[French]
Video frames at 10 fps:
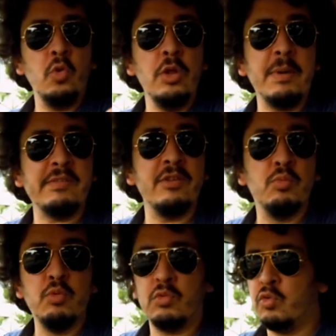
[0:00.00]
on est passé
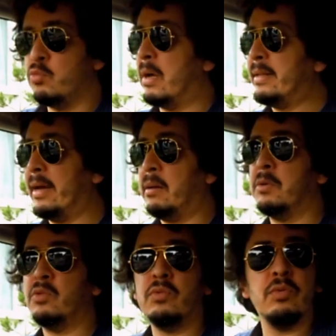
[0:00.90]
de monsieur,
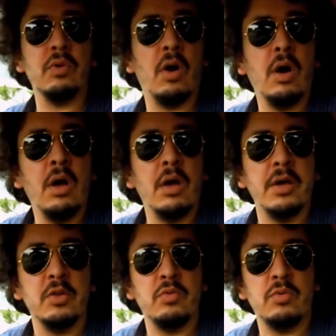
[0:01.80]
madame et, du, euh,
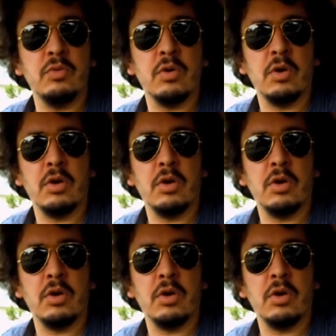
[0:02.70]
et du